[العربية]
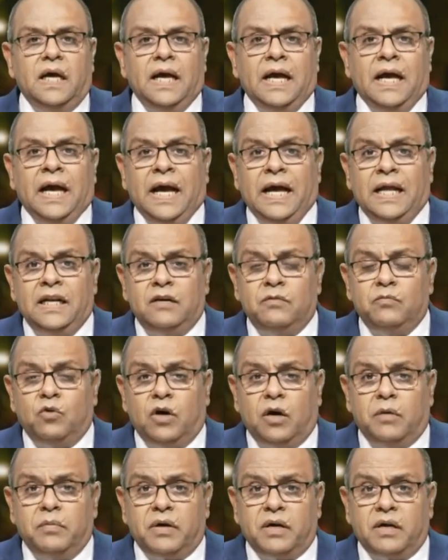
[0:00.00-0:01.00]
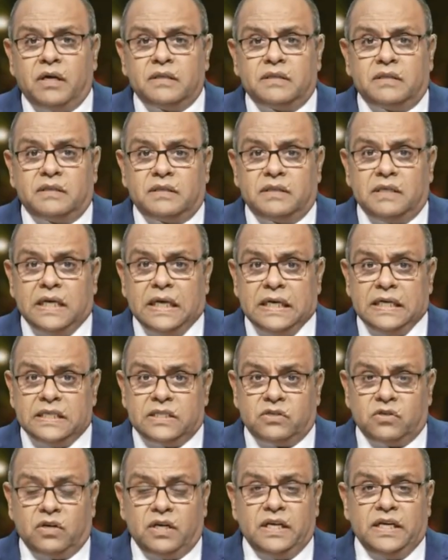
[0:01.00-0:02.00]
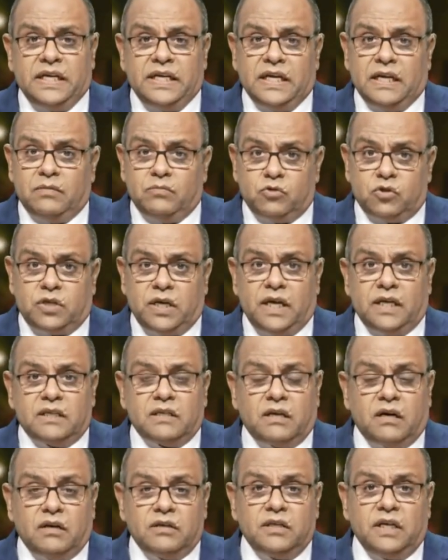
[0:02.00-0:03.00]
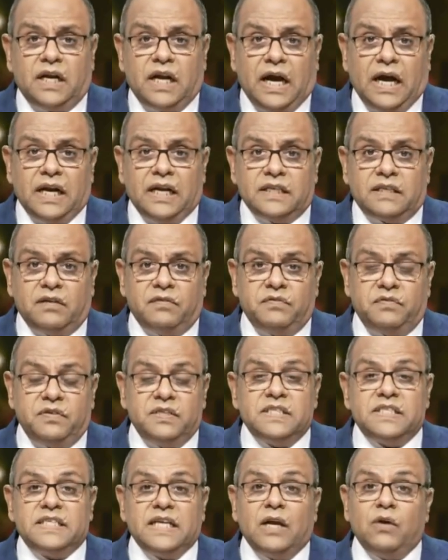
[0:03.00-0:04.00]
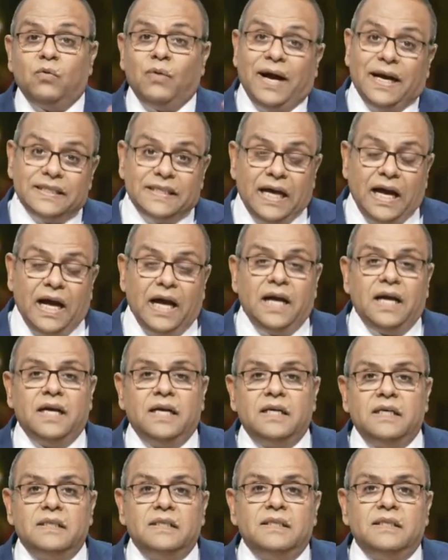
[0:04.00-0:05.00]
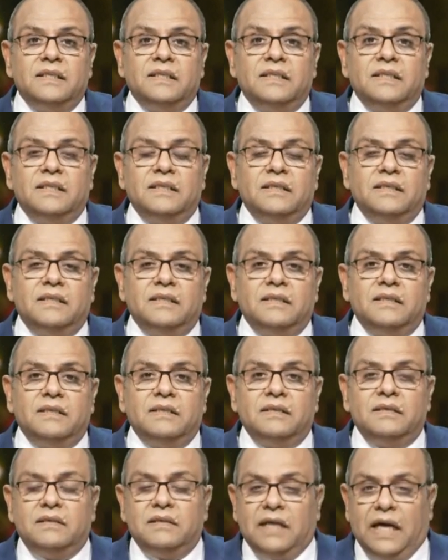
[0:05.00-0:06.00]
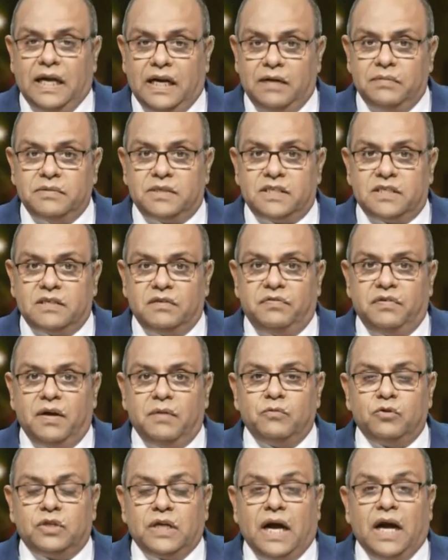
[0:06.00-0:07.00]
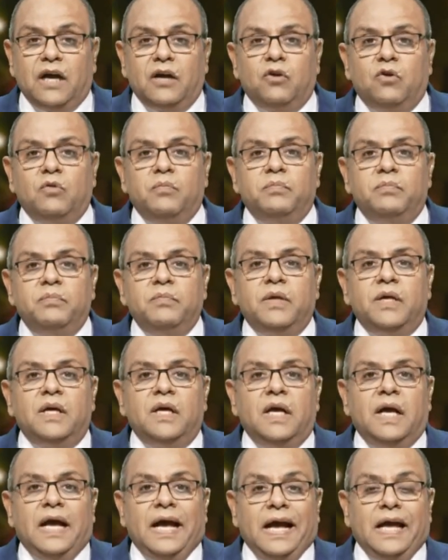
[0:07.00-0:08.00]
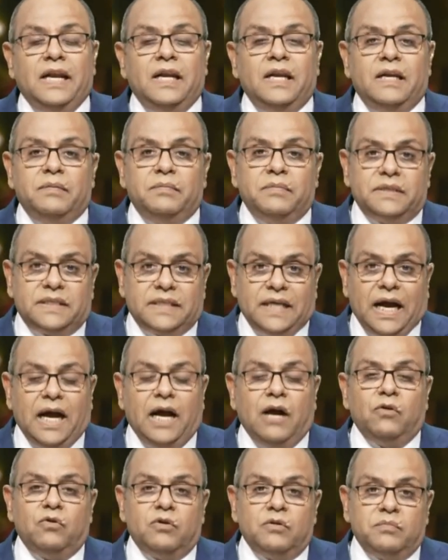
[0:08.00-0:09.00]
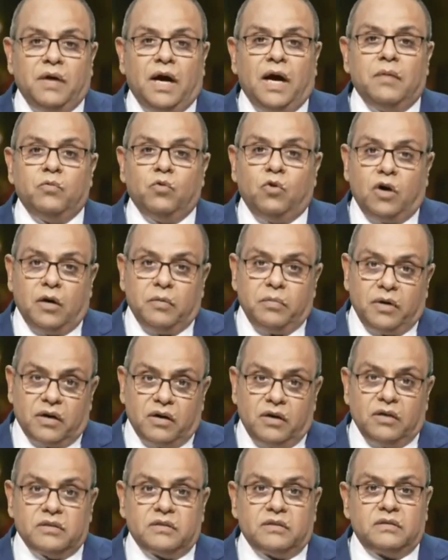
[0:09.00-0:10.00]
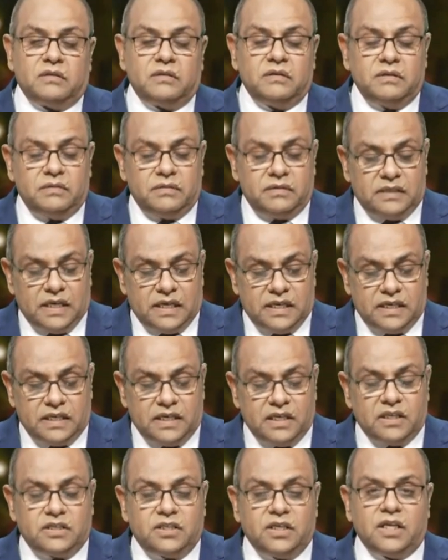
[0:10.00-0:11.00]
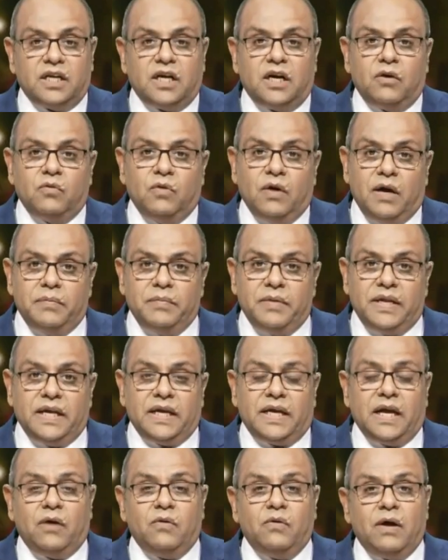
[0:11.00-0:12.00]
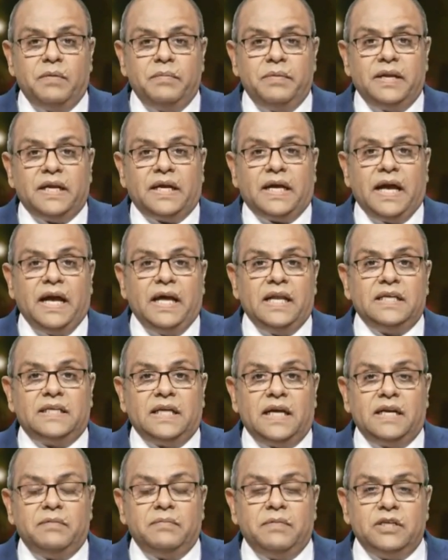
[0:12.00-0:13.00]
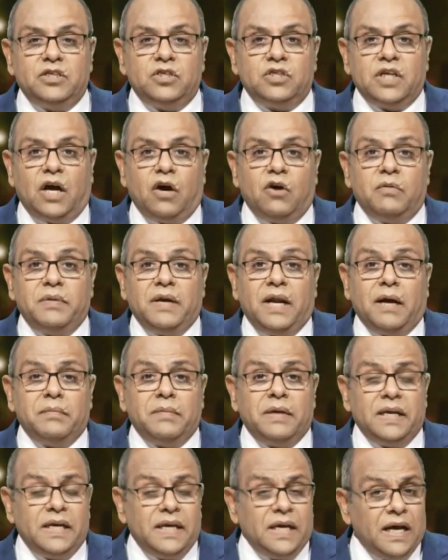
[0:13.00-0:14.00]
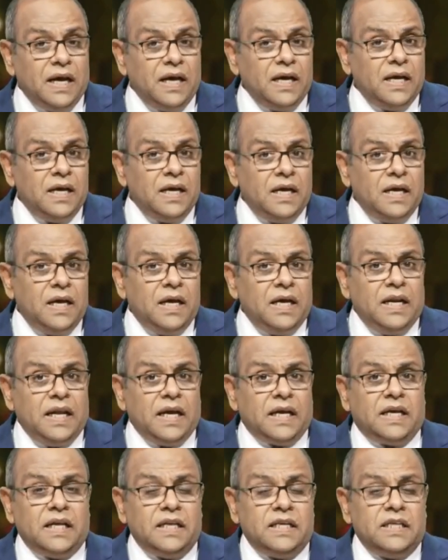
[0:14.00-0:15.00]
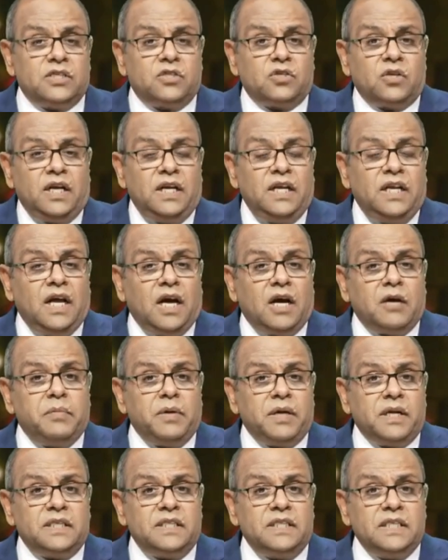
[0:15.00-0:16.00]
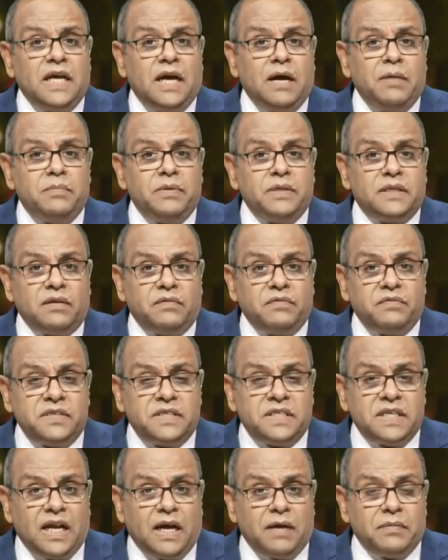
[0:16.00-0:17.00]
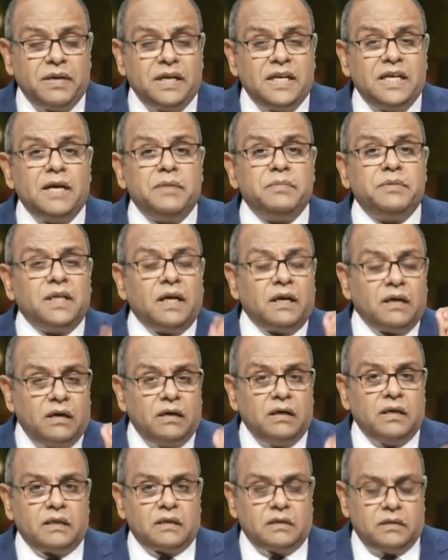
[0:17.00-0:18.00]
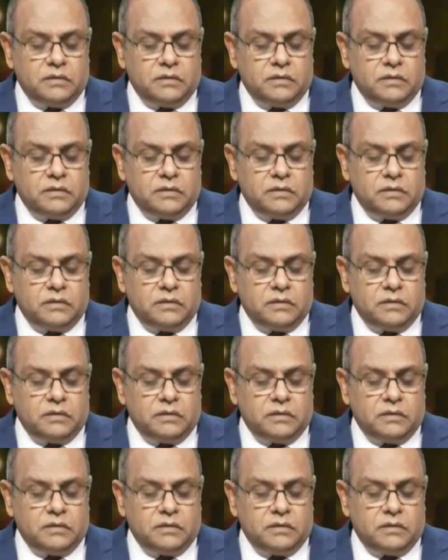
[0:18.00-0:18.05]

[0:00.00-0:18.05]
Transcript: هل المخابرات الاسرائيليه المساعد قادره على تنفيذ ده لوحدها علامه استفهام وتعجب هل بالتعاون مع مخابرات زي انجلترا وامريكا وامريكا قالت انا ماليش دعوه بالعمليه لكن اسرائيل اخبرتني قبل تنفيذ العمليه بدقائق